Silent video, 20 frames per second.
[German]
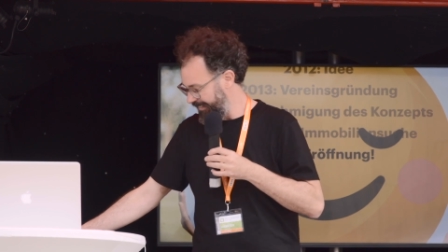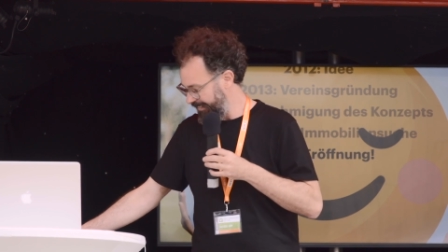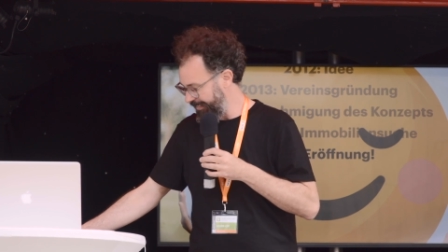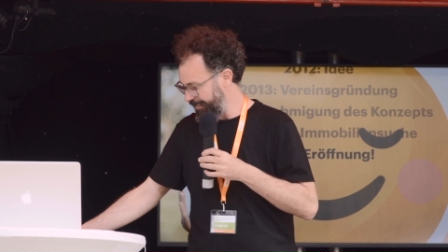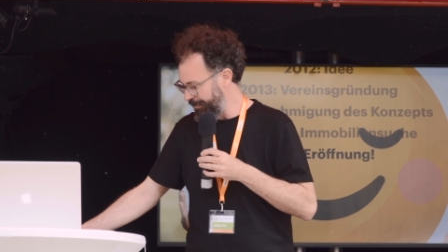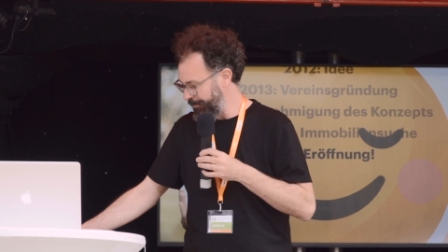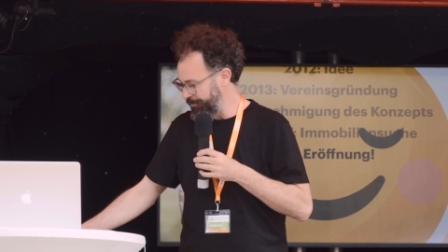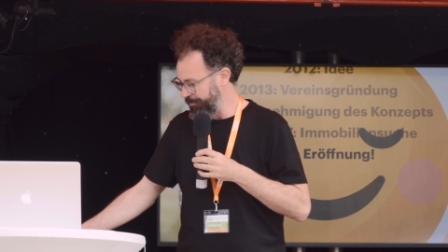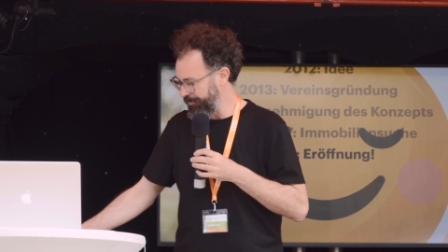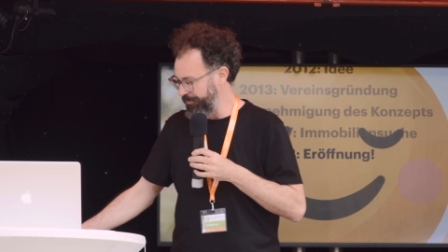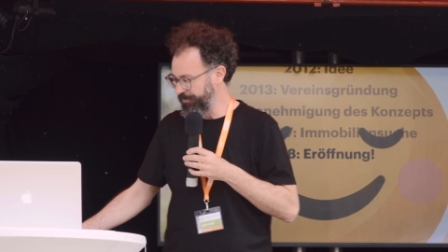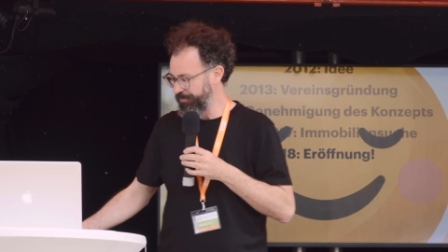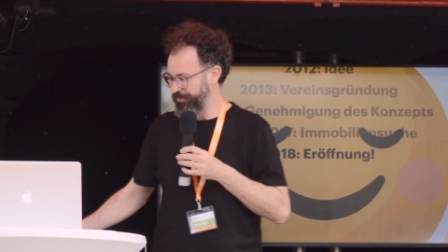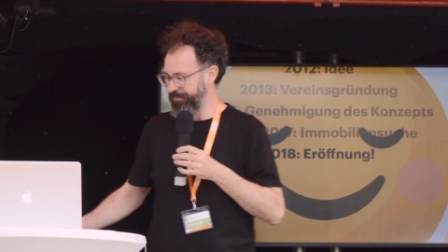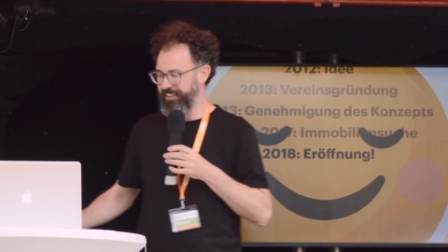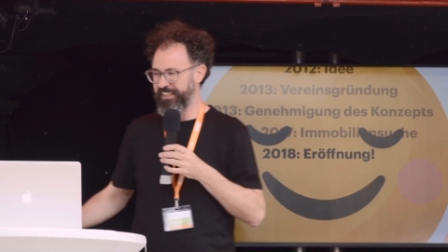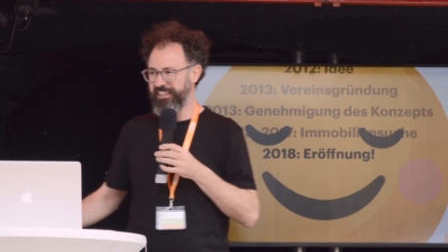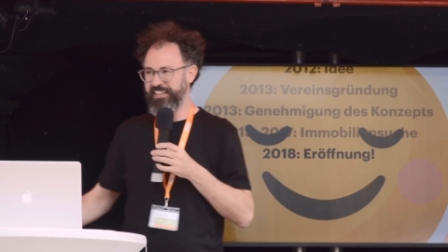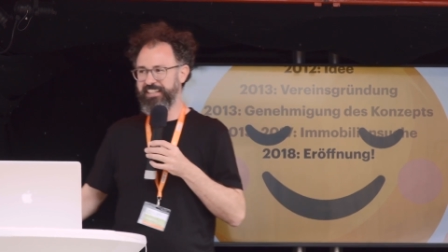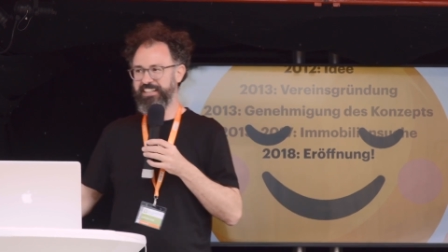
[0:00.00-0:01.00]
Ähm,
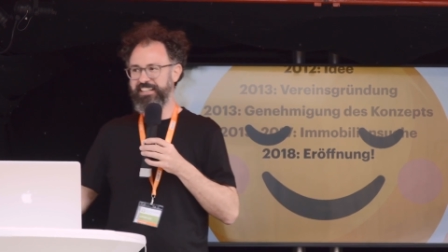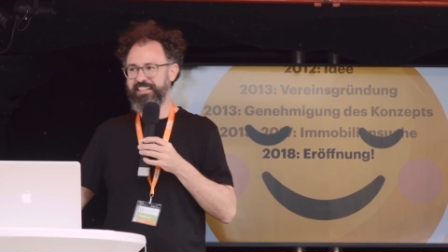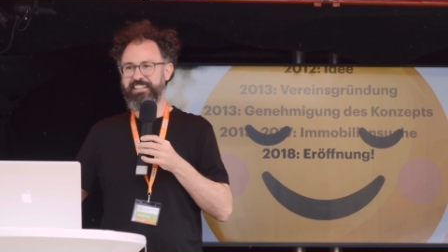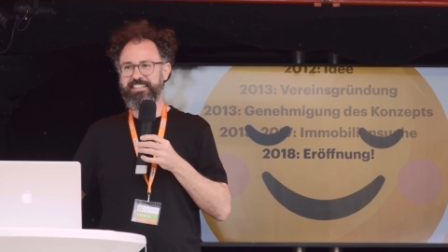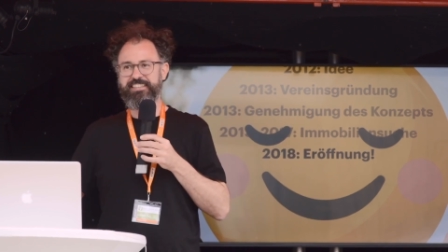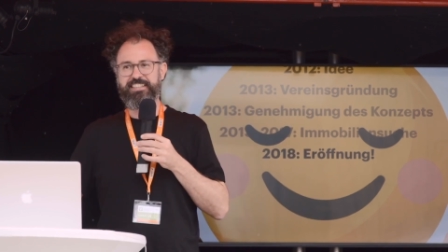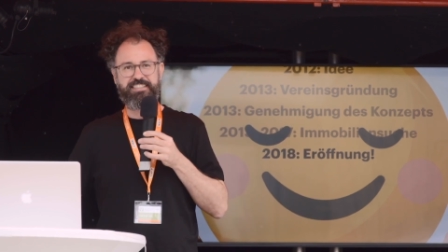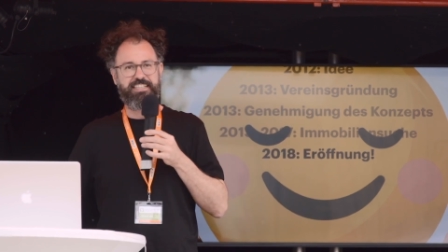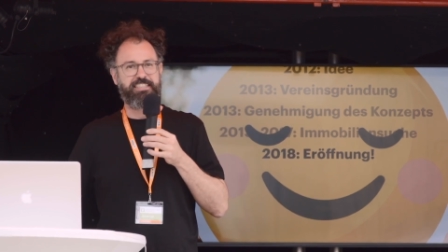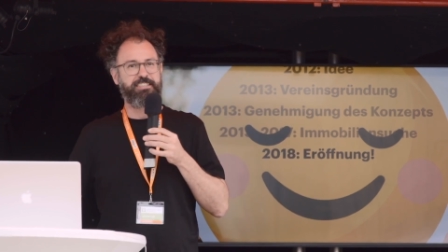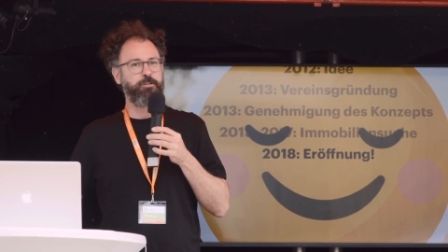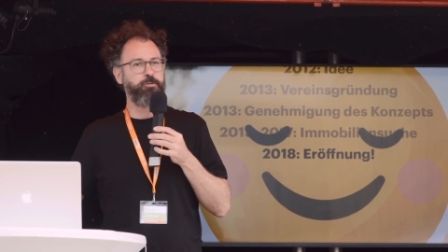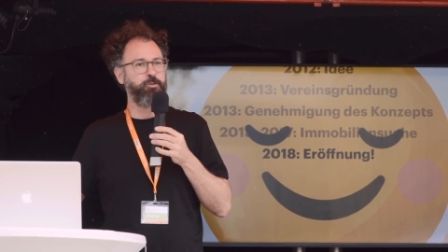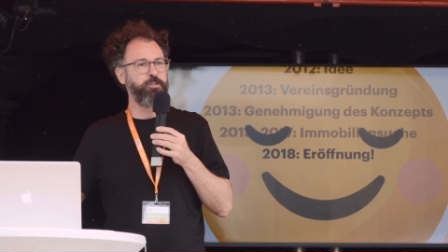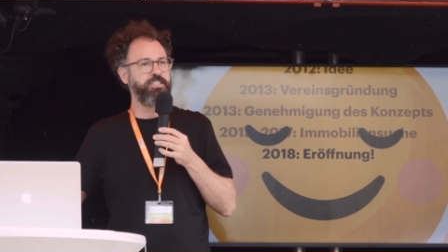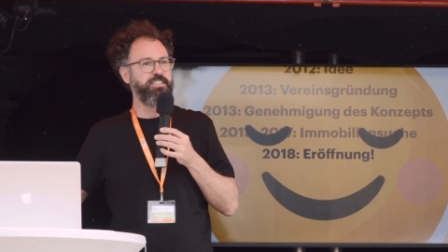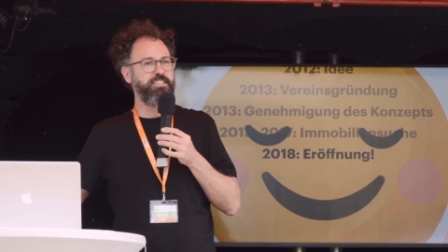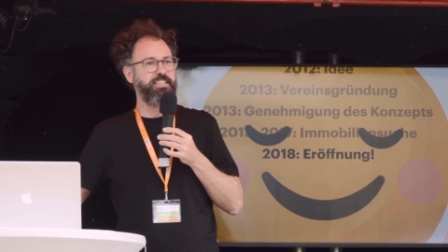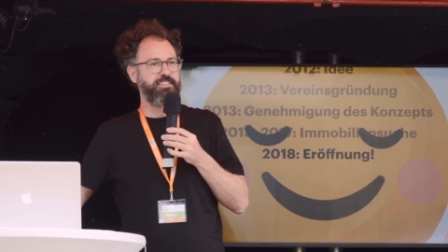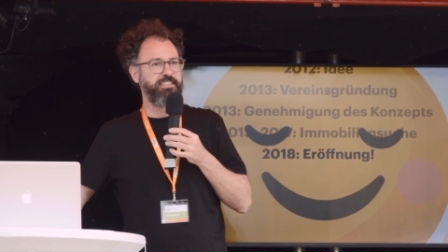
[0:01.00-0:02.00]
das hat natürlich
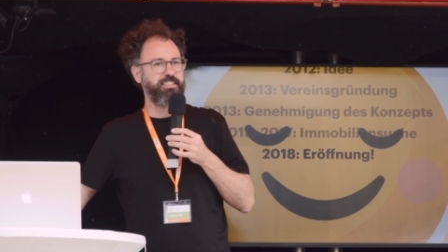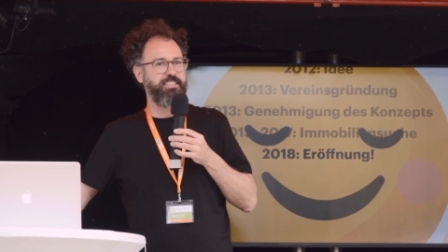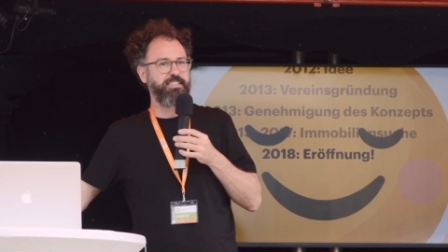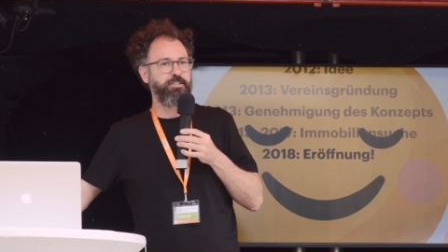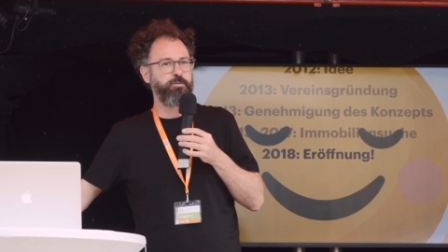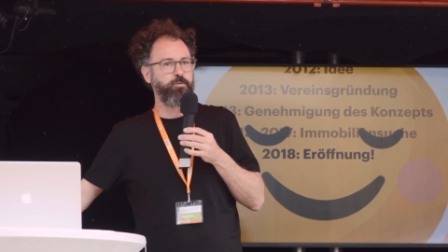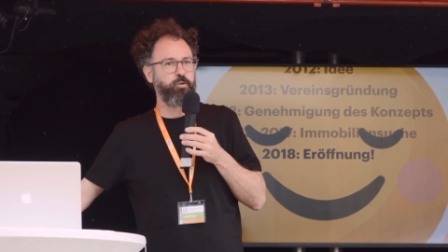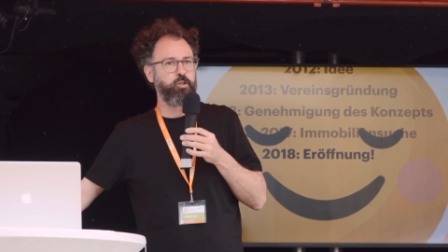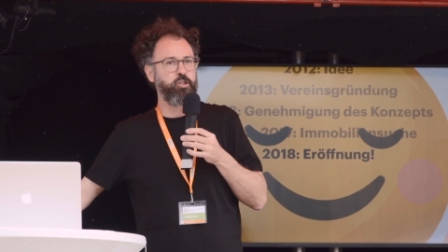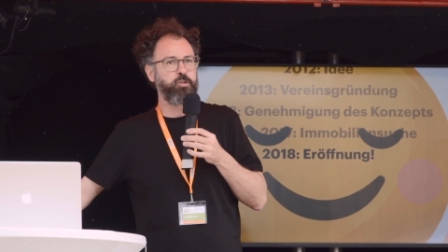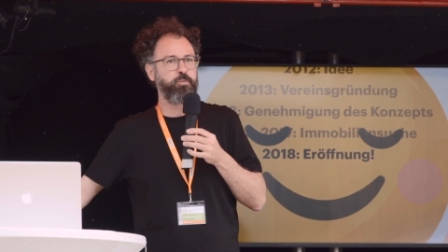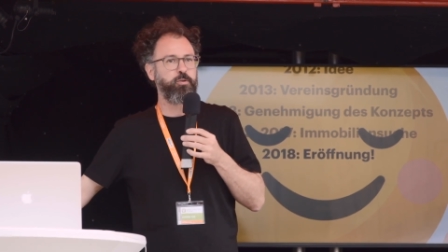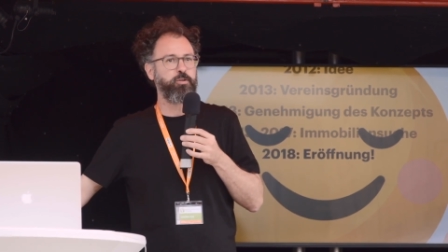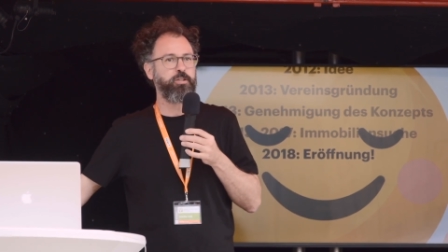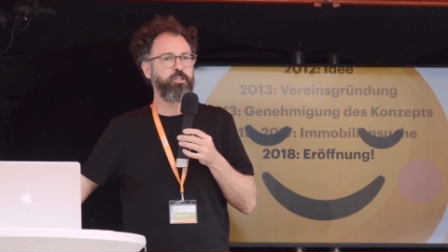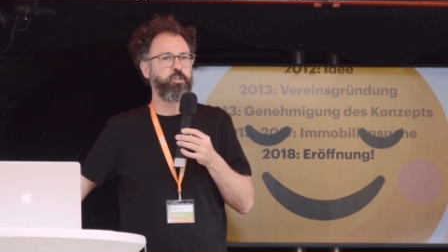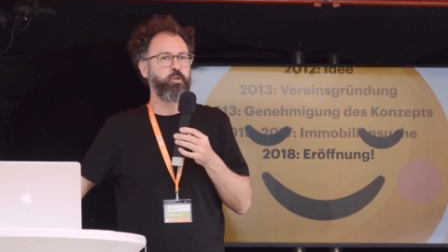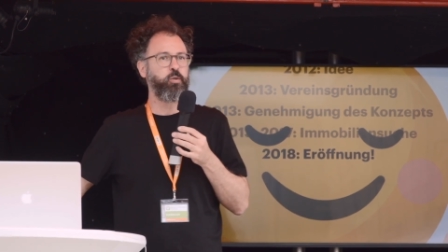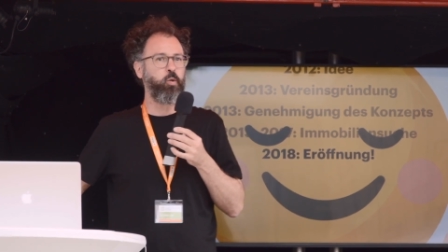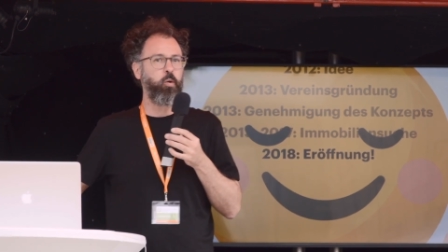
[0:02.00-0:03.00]
die, die, ganze
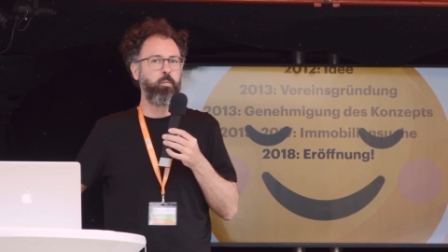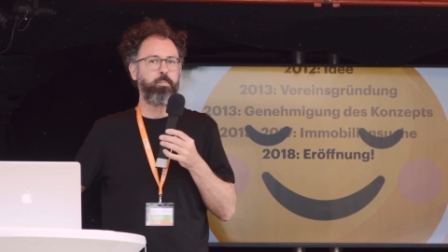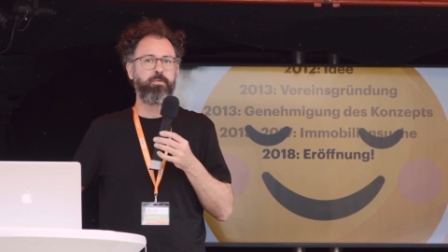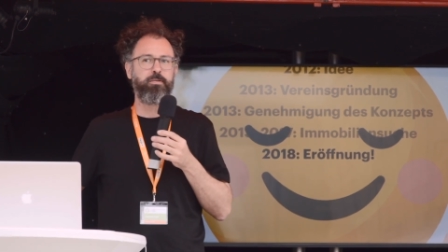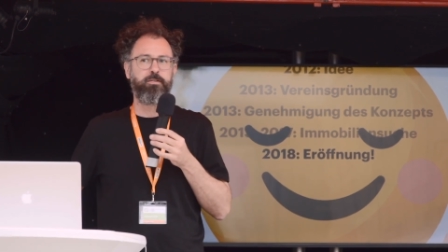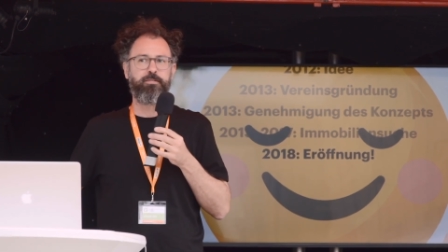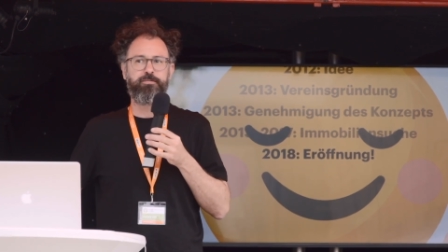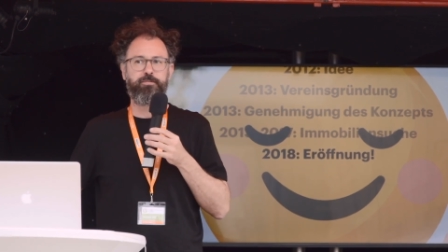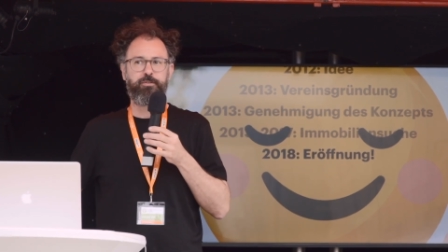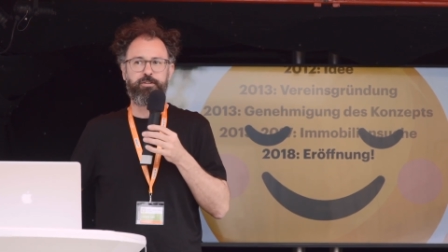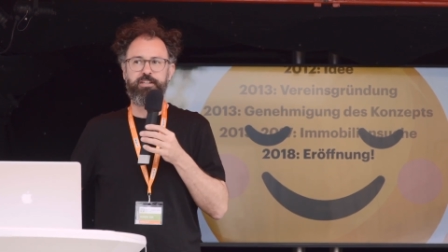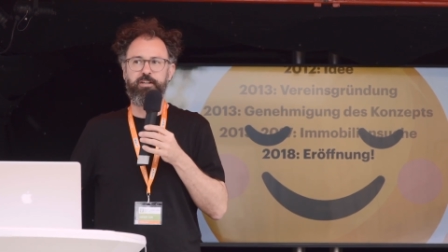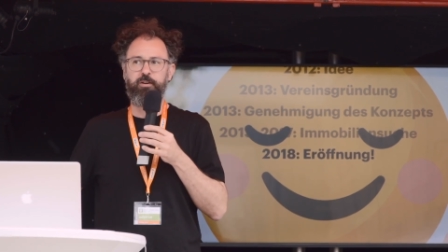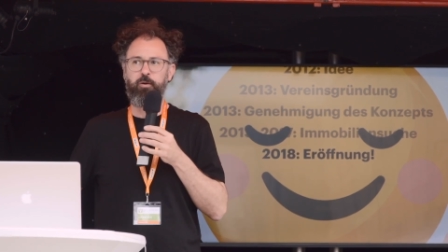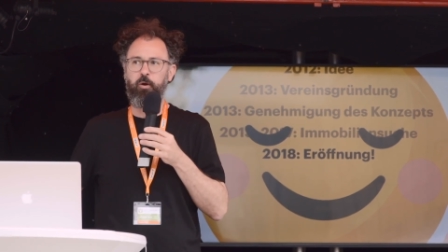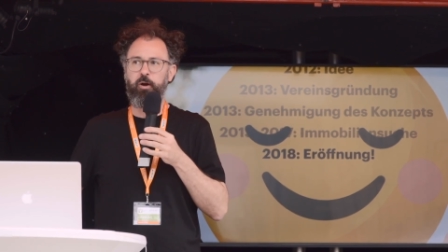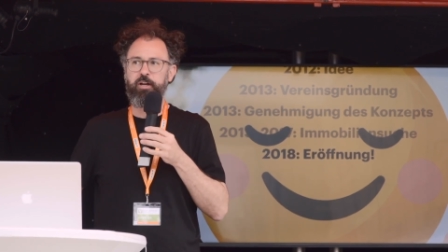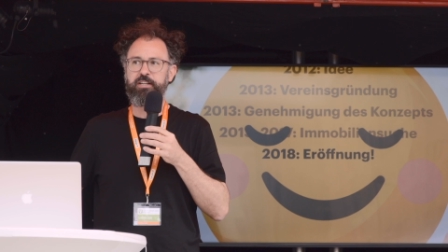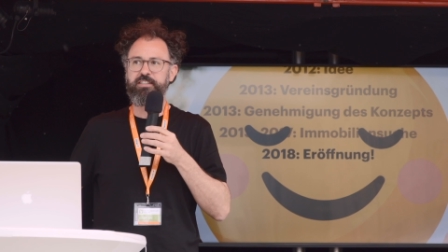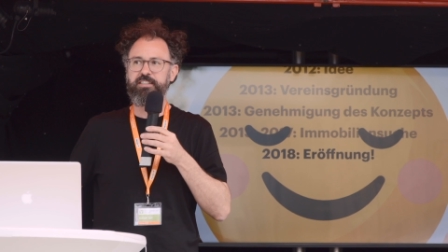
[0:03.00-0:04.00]
ursprüngliche Gruppe von den
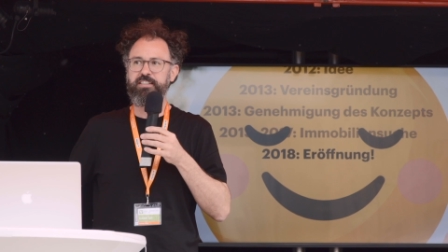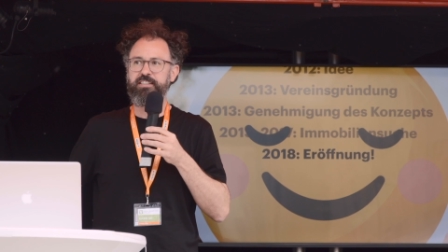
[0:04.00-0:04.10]
Leuten,